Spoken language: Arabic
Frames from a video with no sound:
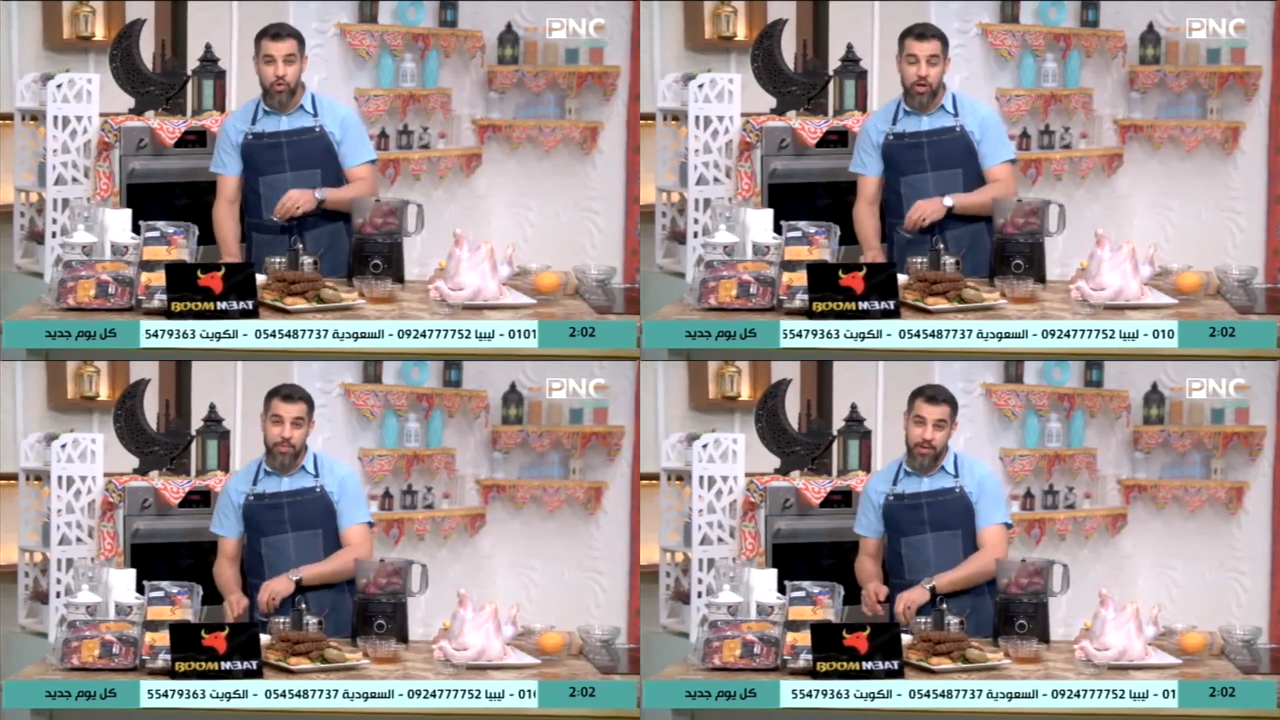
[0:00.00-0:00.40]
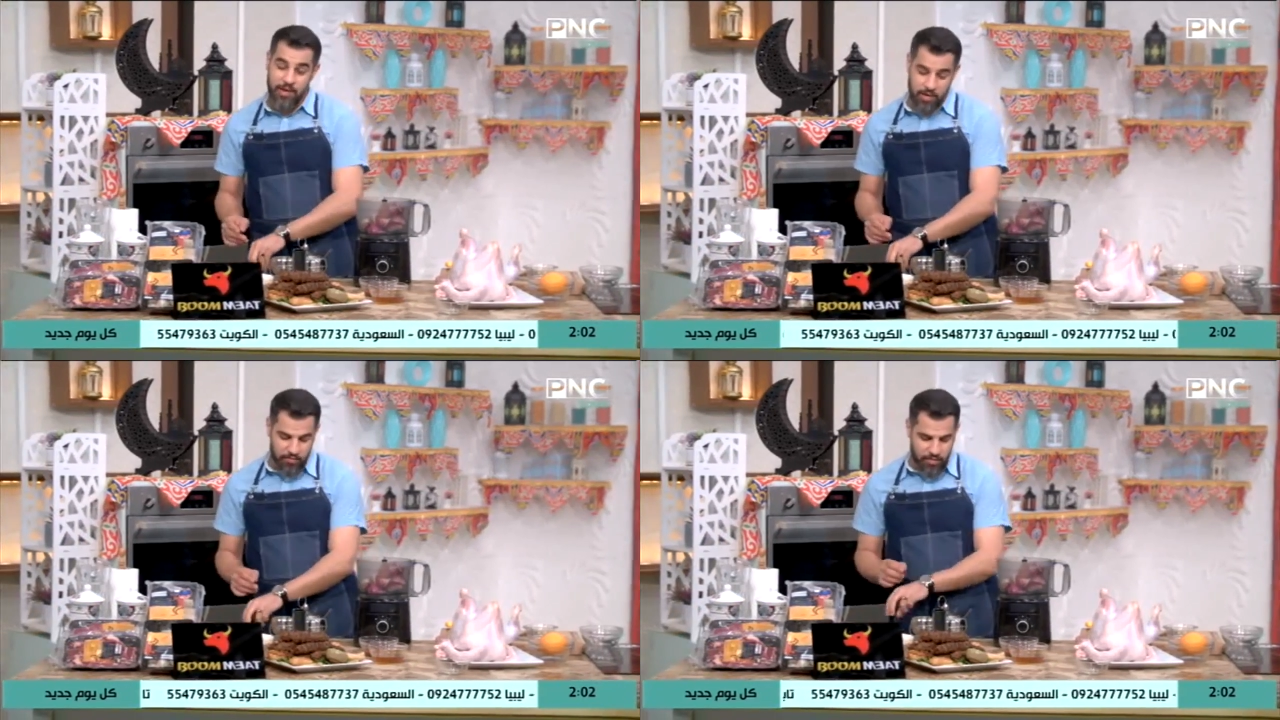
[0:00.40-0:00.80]
صغيره من
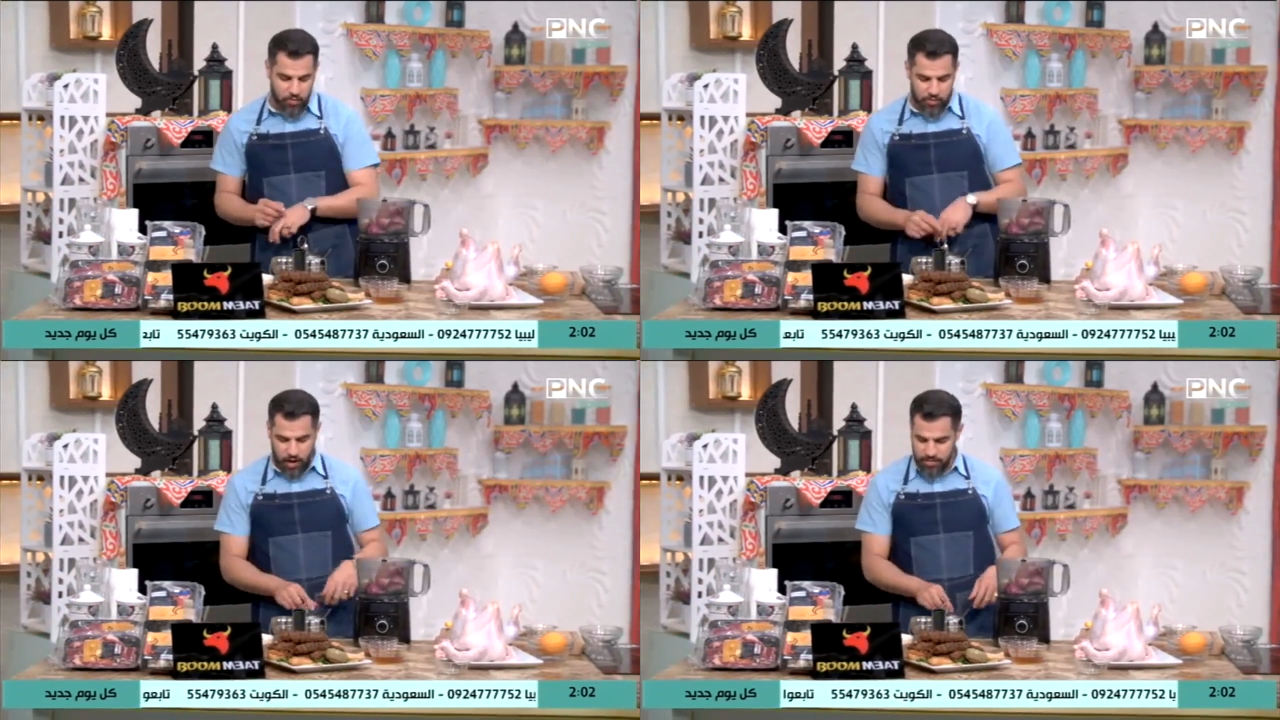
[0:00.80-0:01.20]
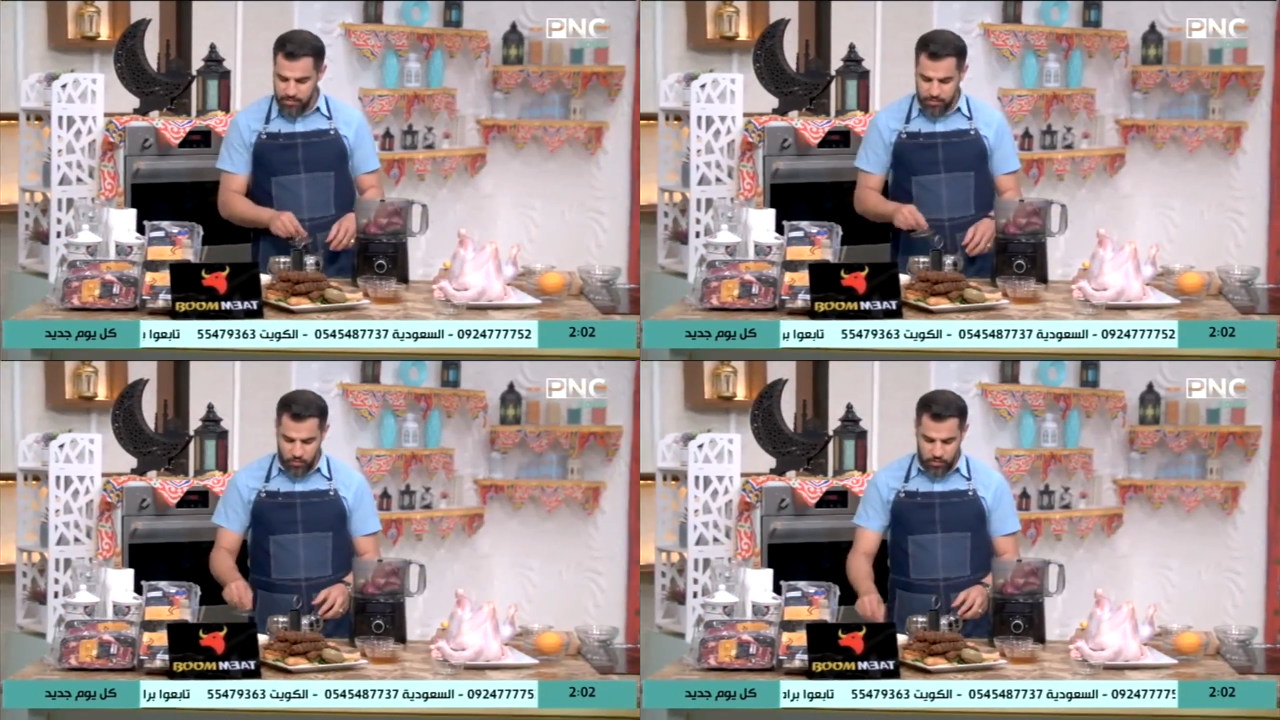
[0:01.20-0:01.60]
القرفه لو انت عايزه
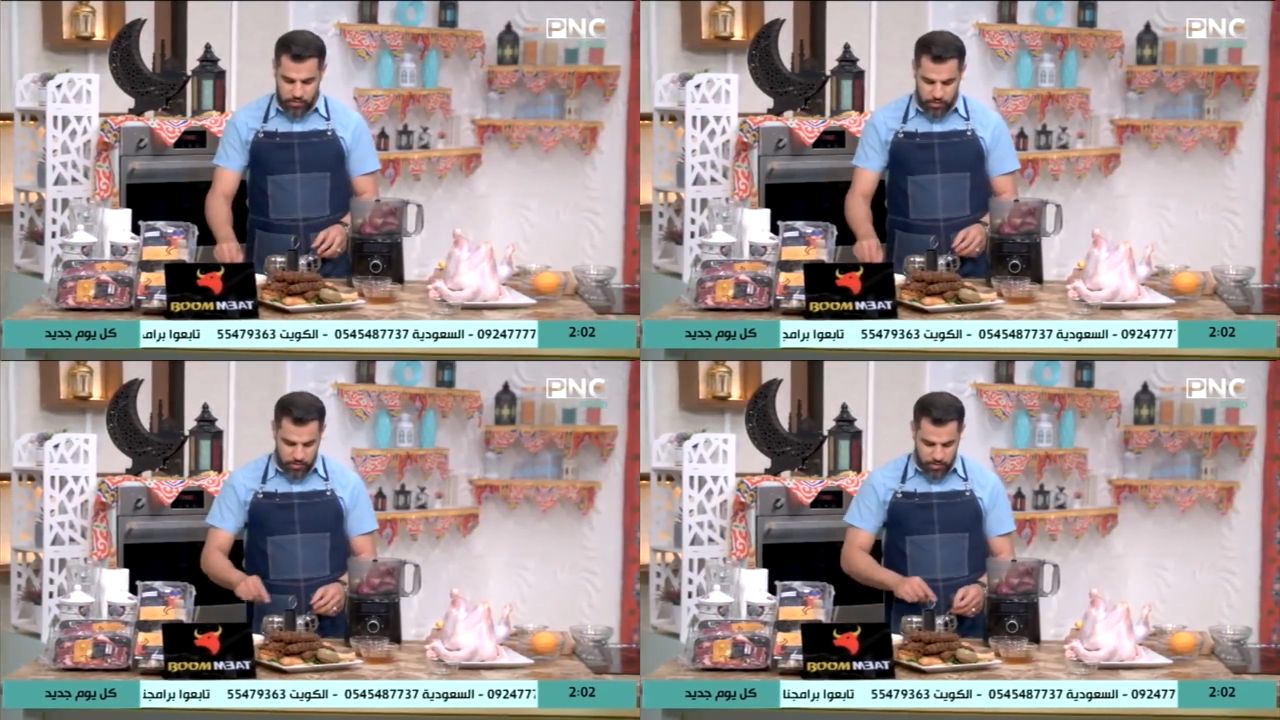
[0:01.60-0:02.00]
تزودي